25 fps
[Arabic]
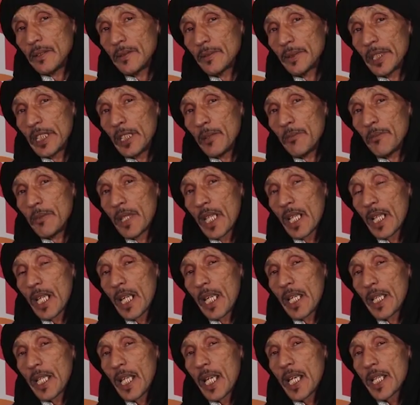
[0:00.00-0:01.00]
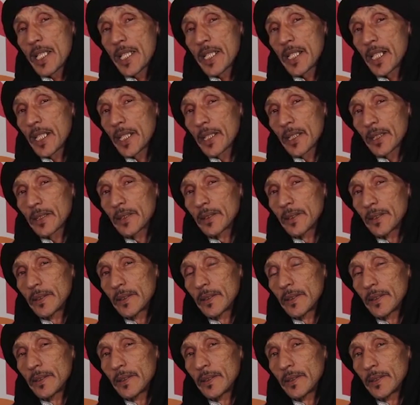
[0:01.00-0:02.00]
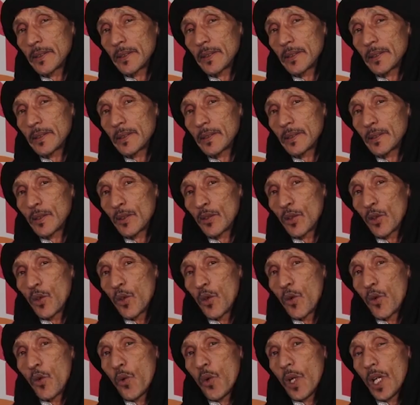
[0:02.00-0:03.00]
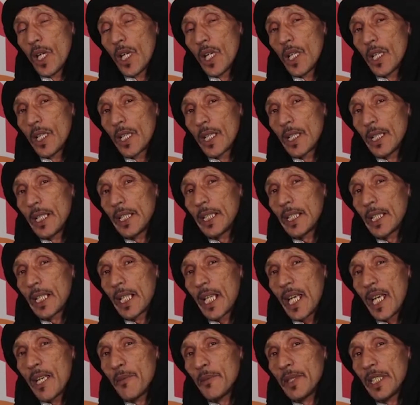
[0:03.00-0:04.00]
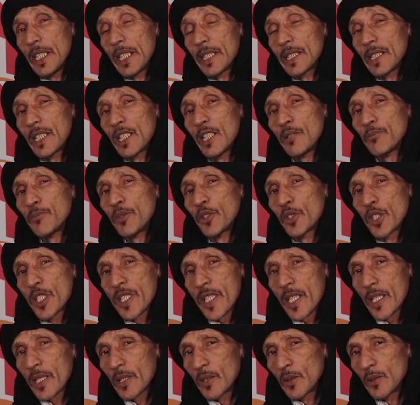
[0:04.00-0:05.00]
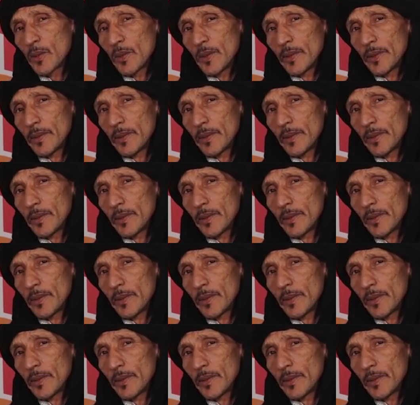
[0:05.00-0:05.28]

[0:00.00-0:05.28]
من ما كان أسير هو اليد العاملة ديال البوليزاريو